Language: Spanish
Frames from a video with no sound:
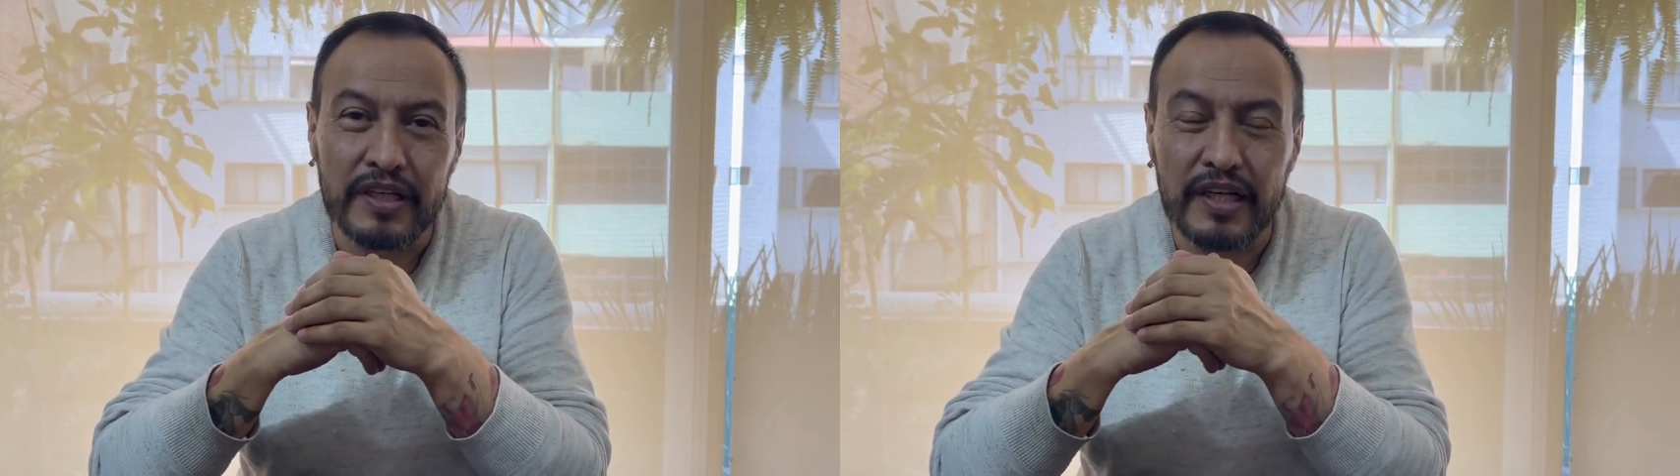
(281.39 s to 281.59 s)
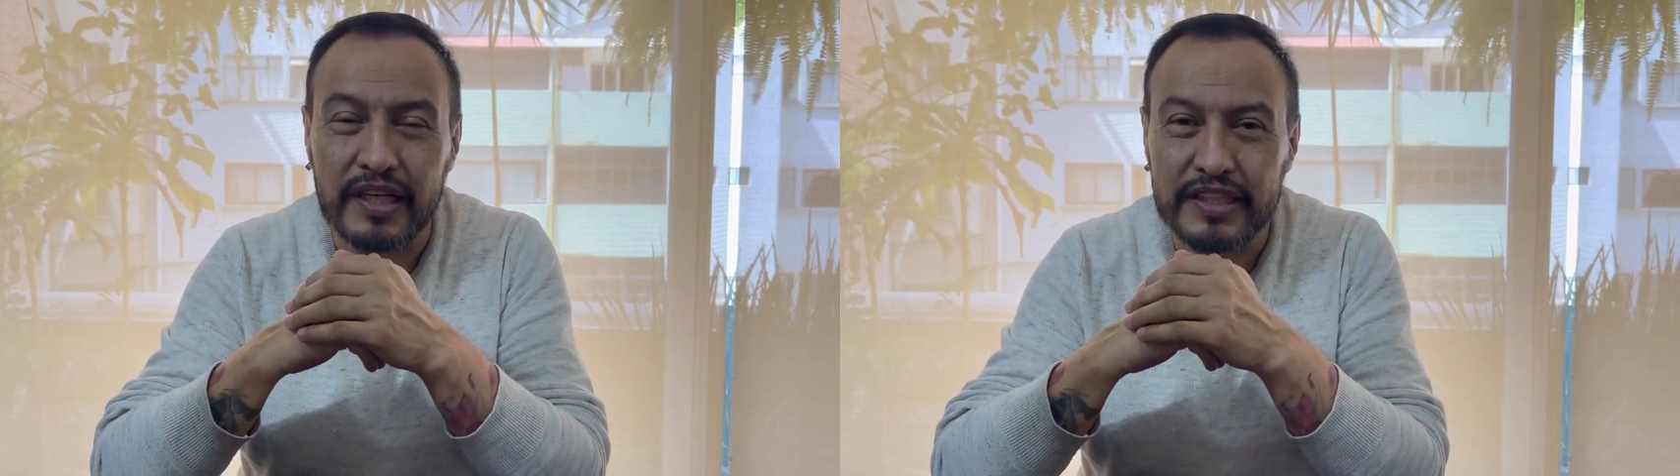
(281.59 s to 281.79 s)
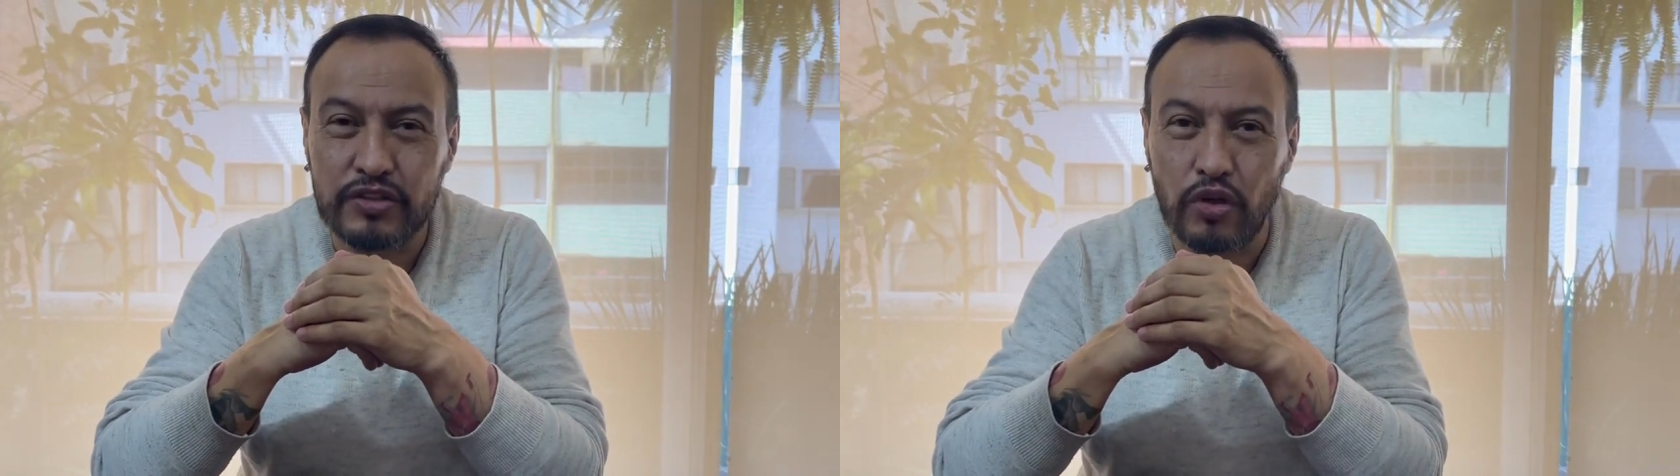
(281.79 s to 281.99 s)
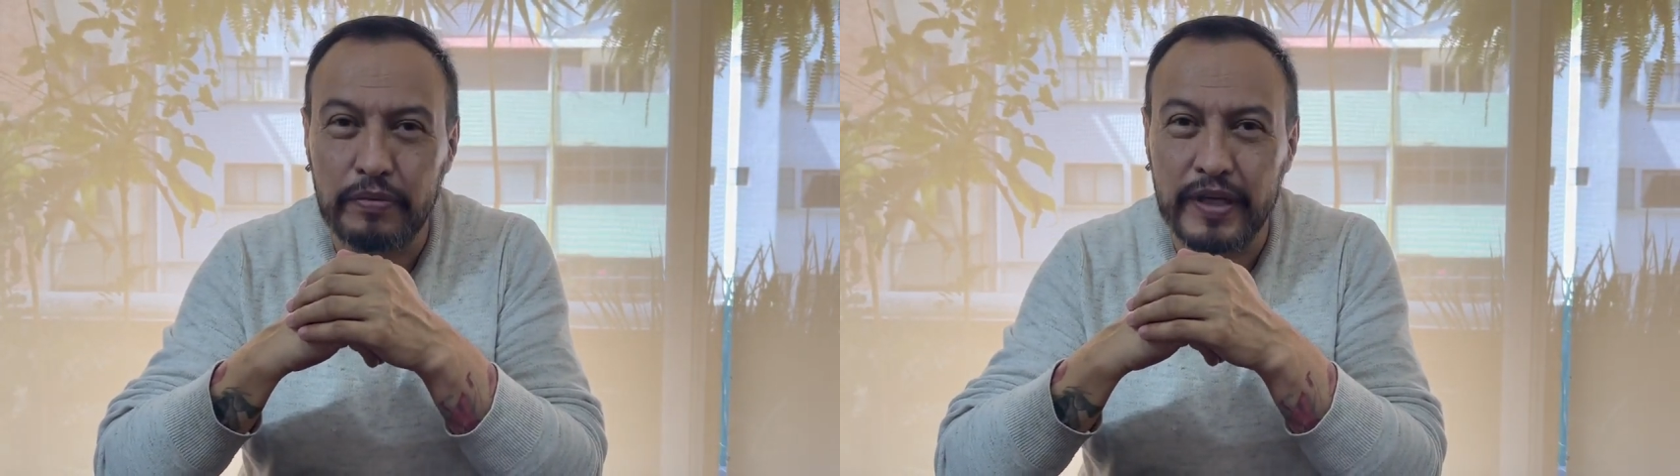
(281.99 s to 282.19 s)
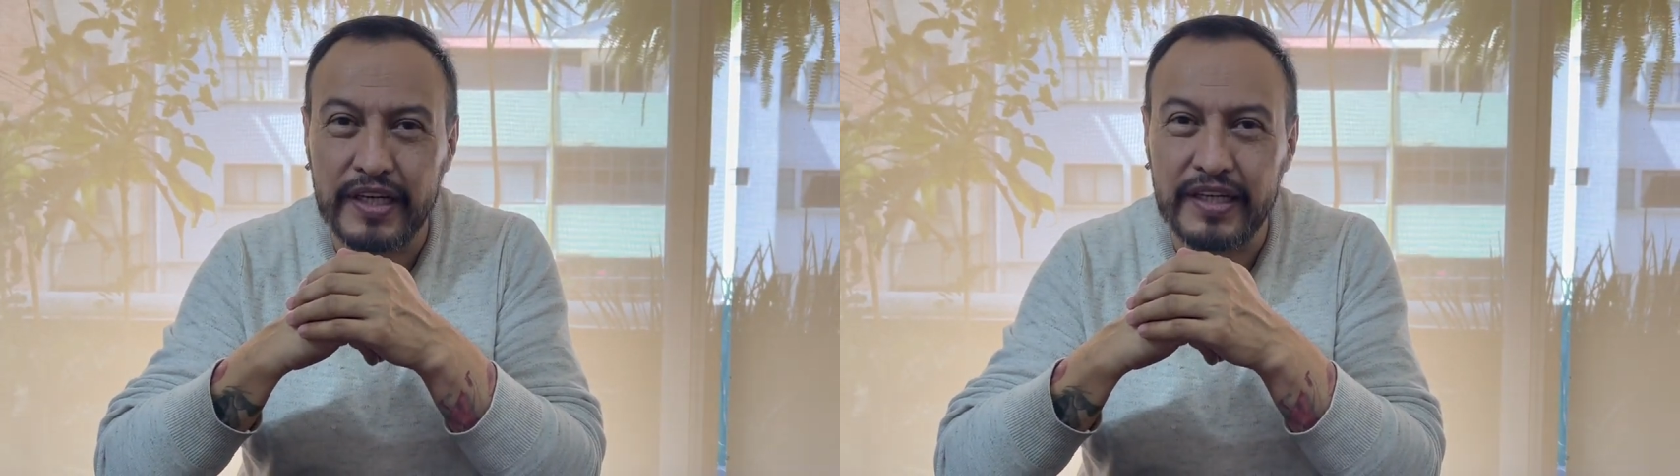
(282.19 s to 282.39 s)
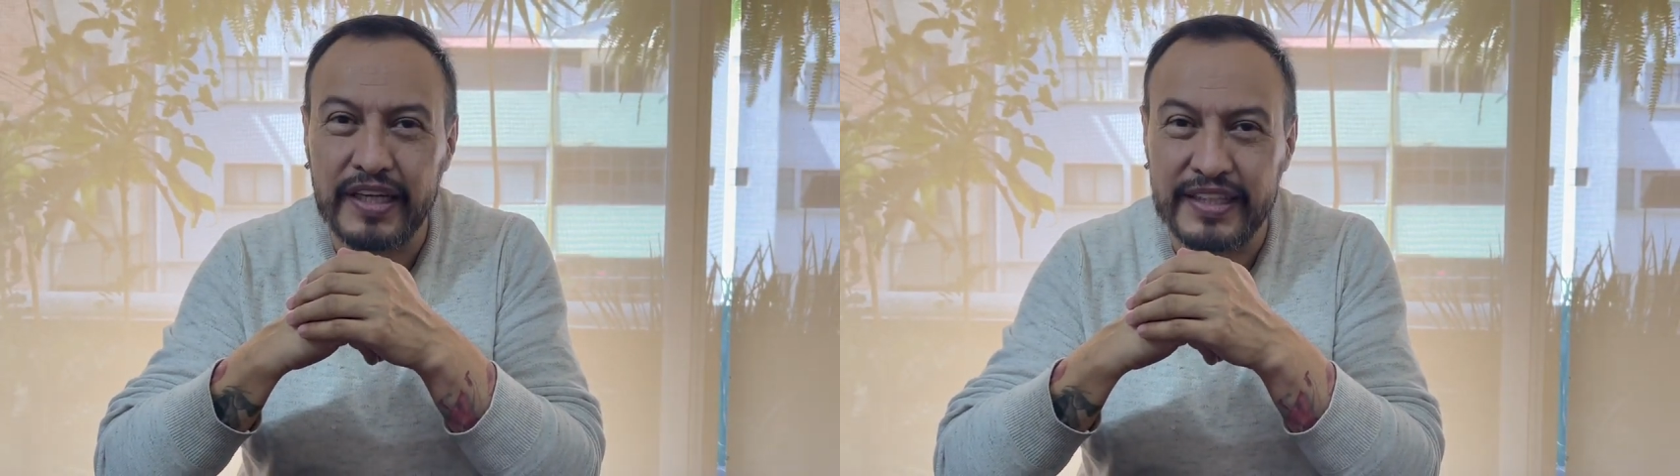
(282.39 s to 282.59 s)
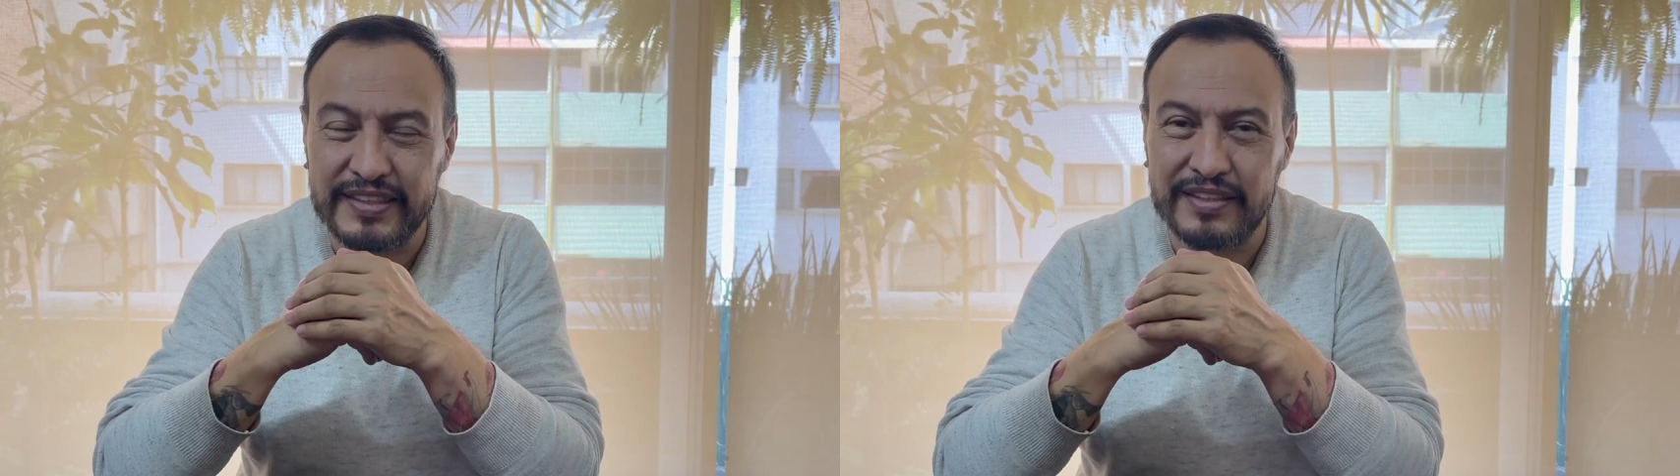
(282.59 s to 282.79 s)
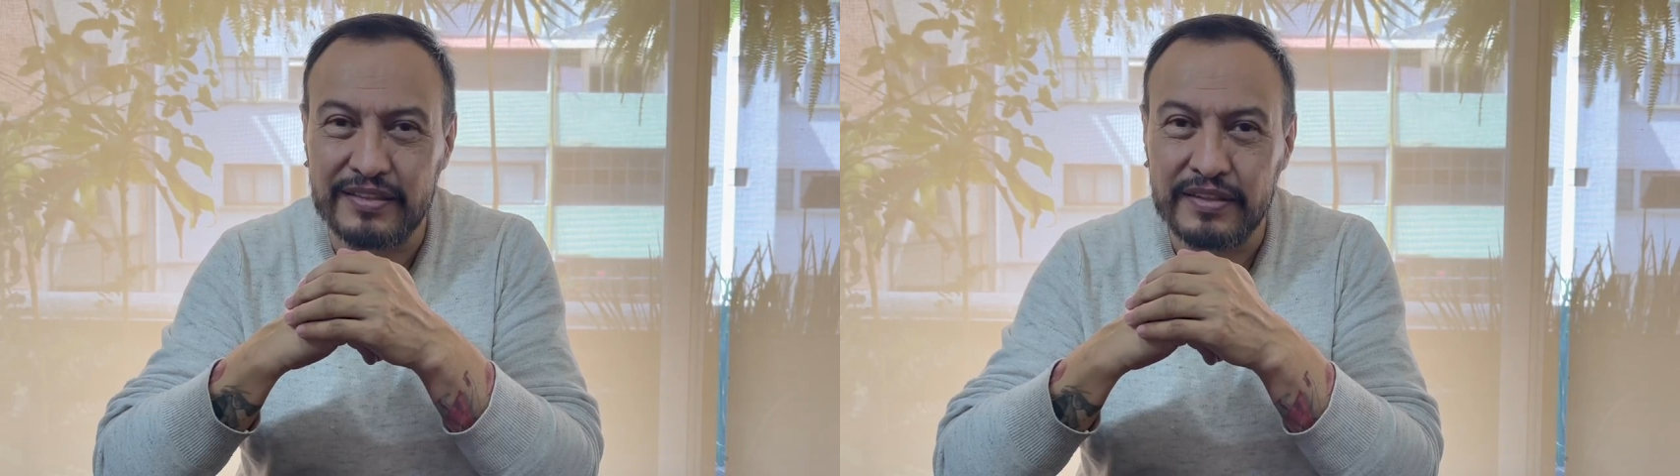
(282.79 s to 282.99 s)
resolver
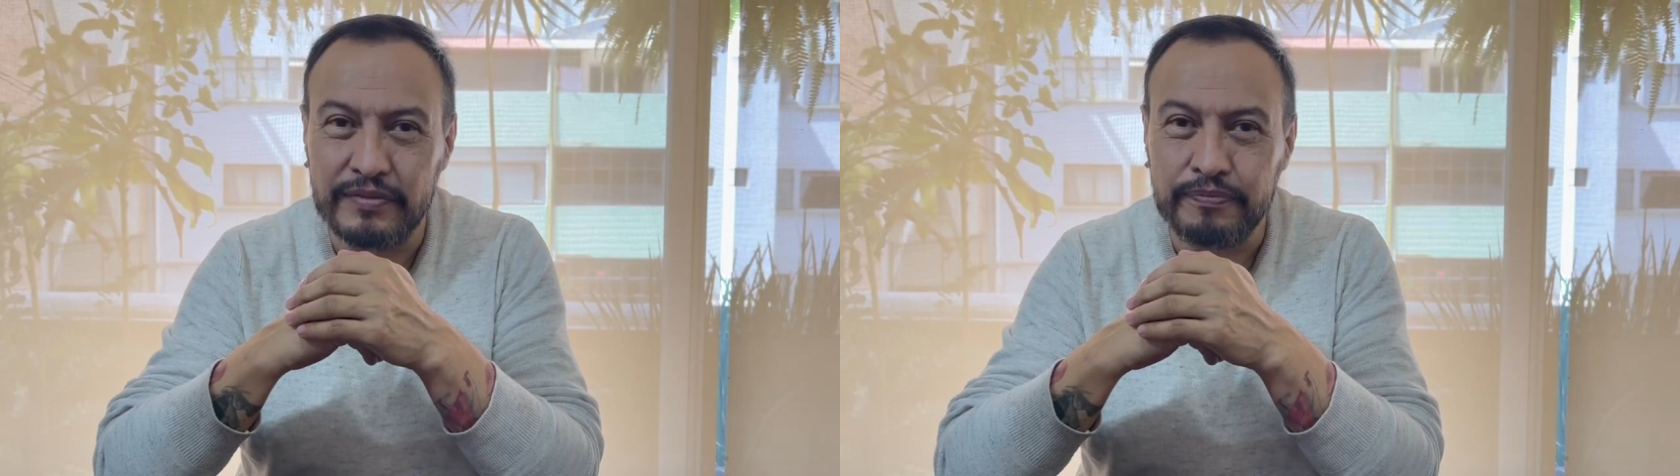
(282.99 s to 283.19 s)
es